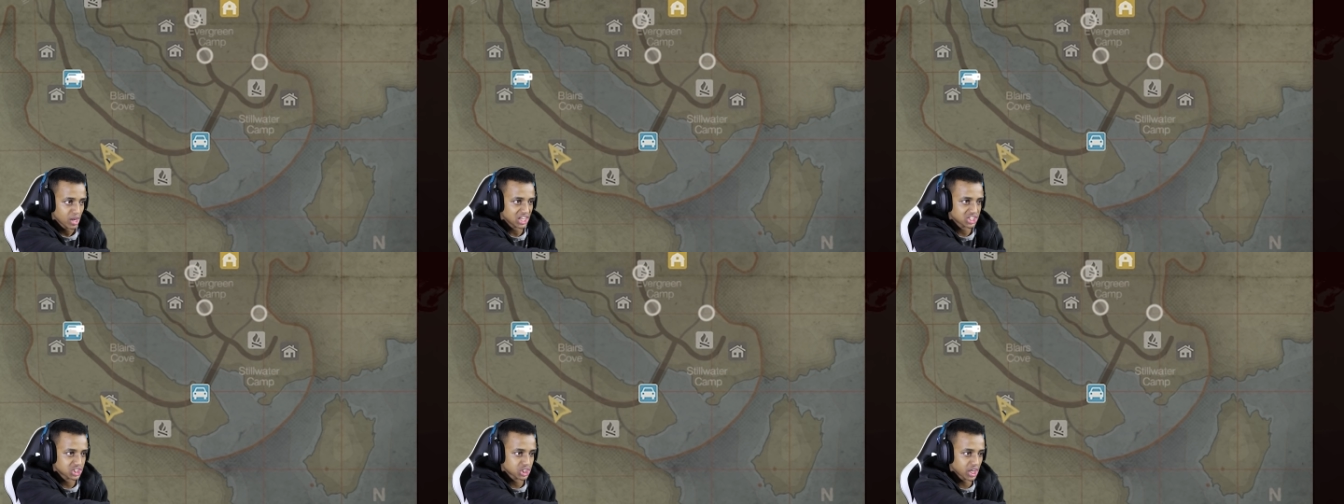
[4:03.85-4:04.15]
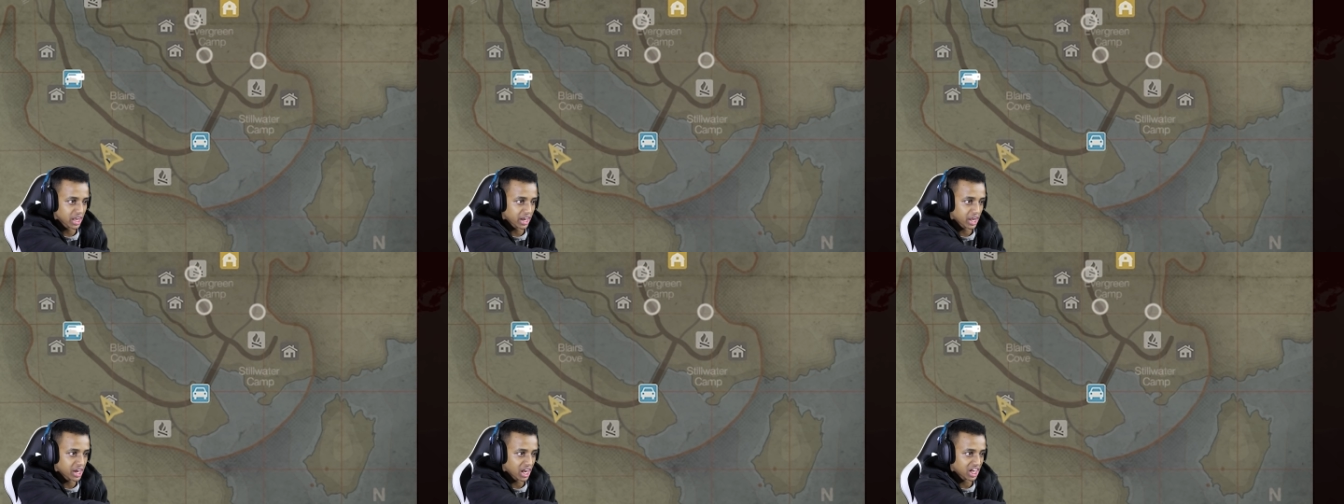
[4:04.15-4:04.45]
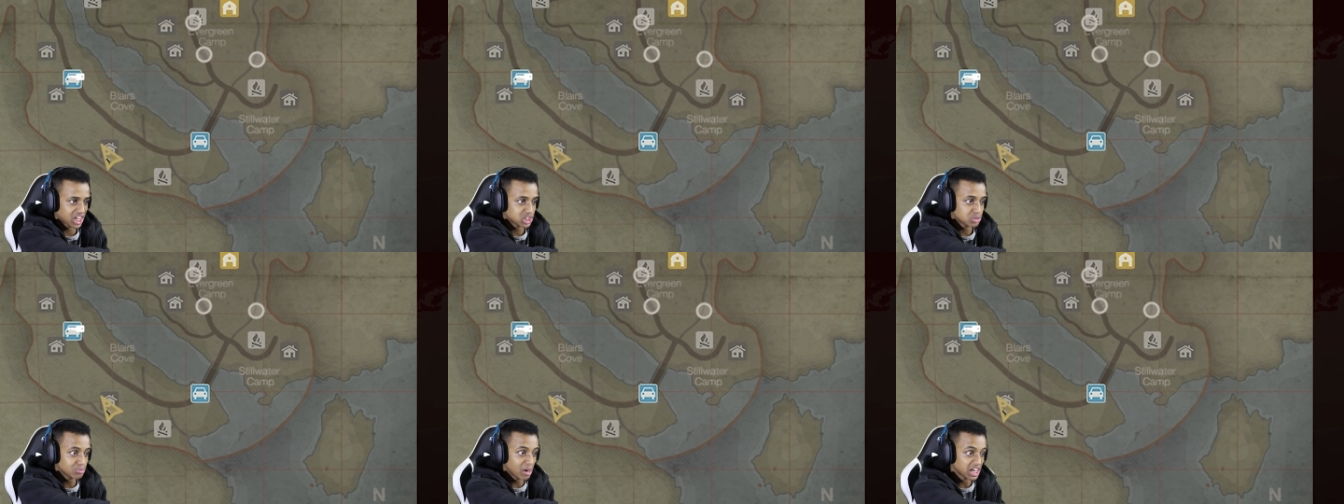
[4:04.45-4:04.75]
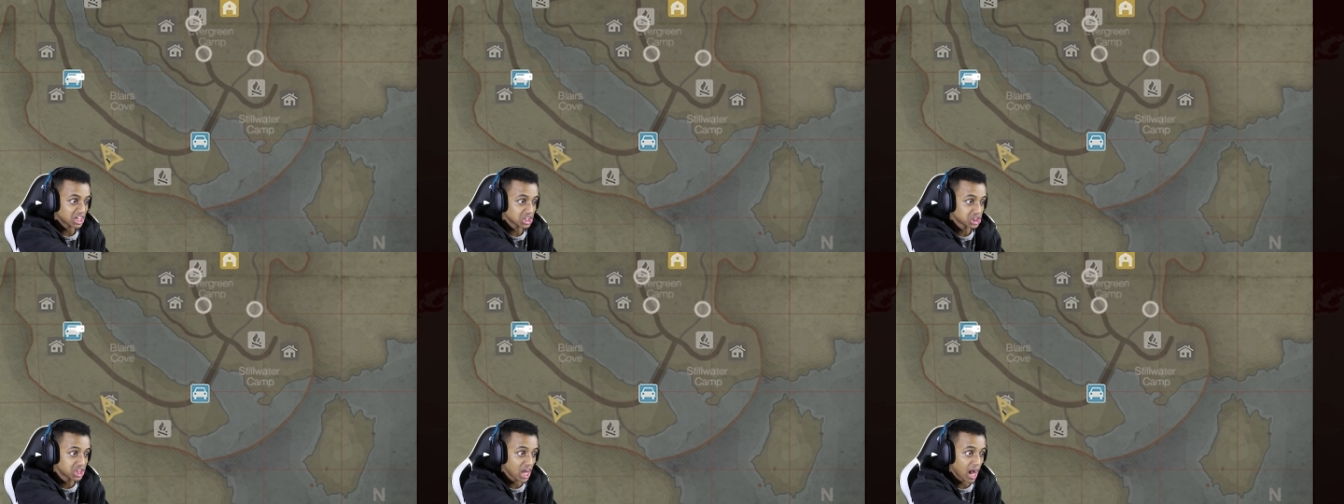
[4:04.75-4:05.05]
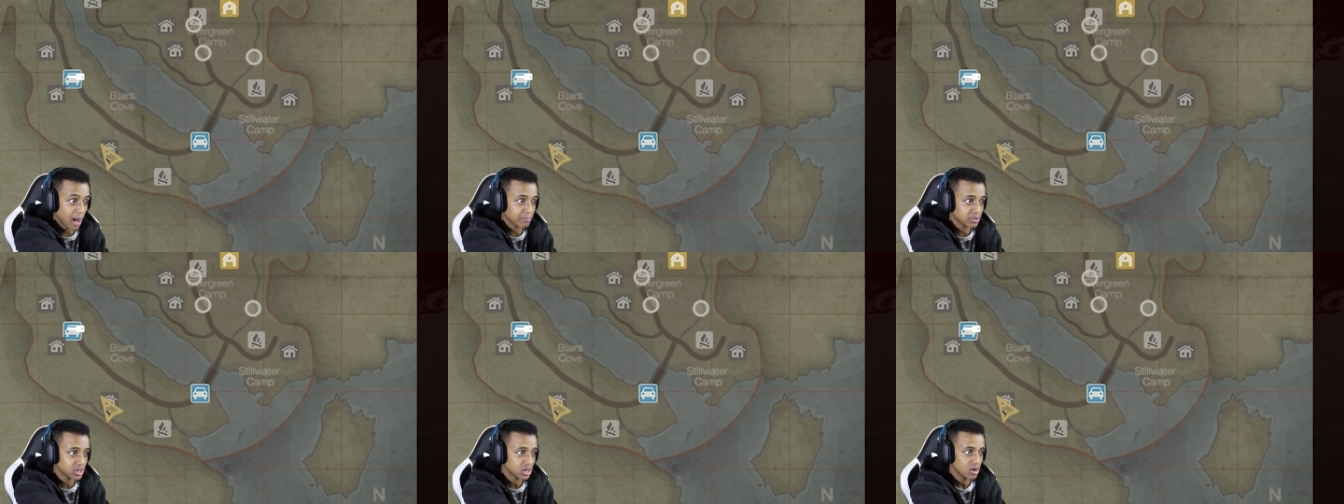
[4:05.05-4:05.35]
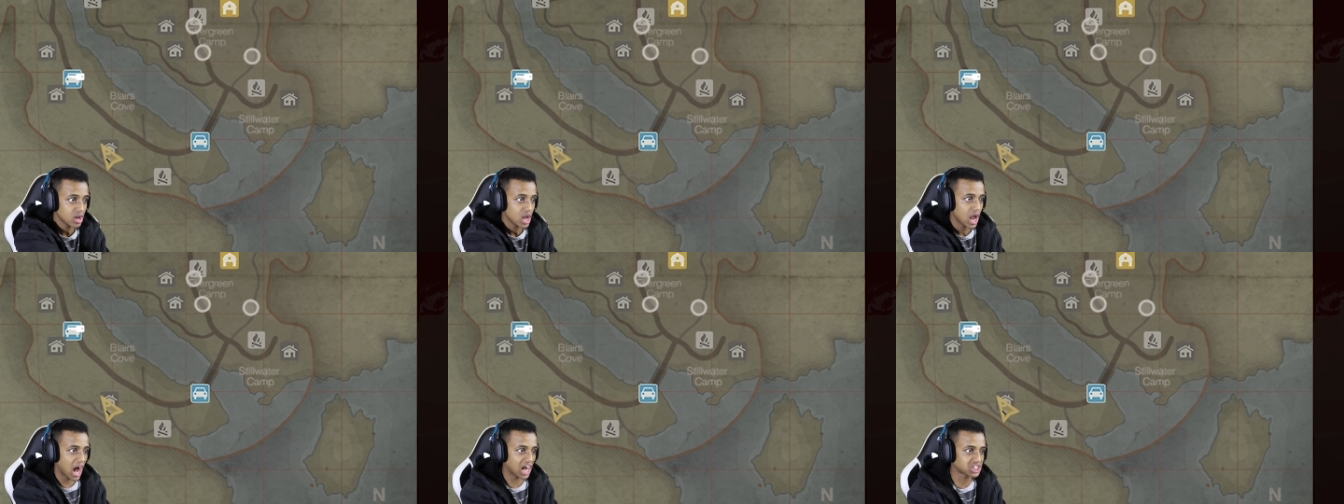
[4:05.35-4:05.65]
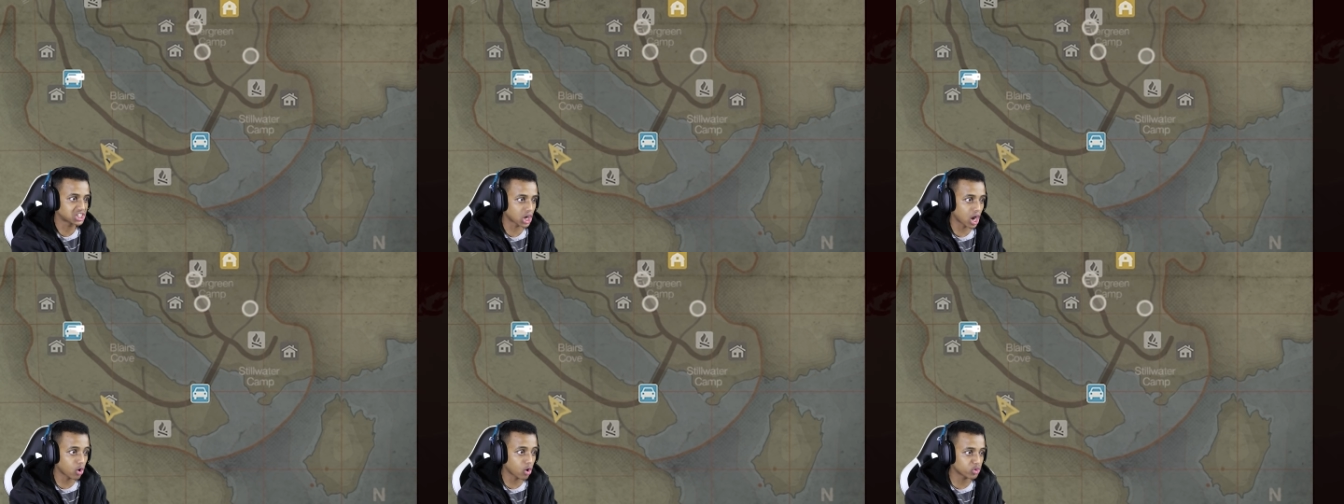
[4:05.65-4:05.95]
السياره هناك يا جماعه قدامي
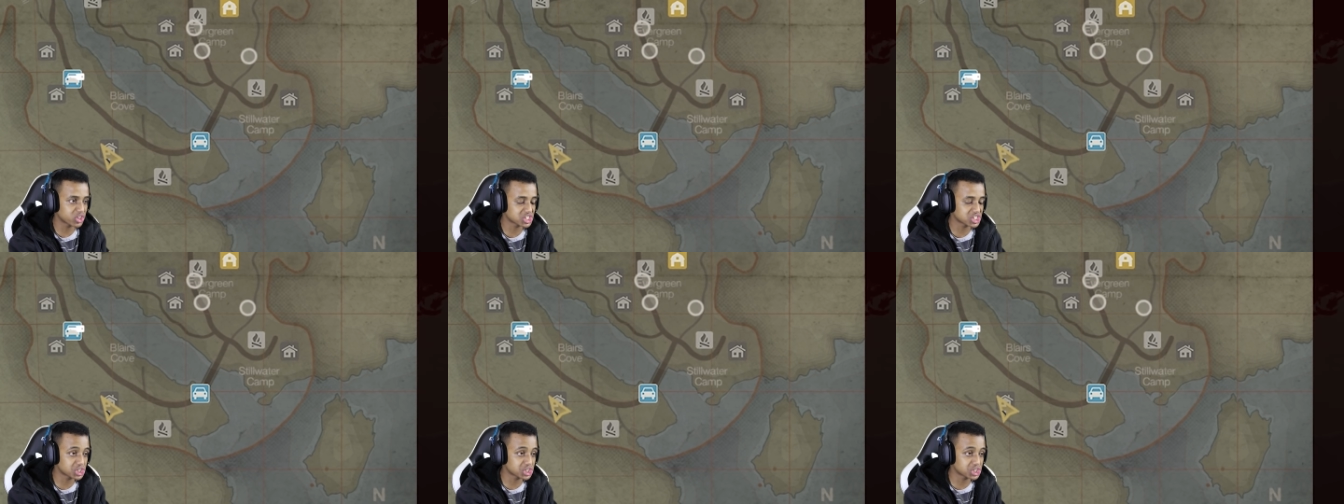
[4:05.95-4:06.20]
اقدر اخذ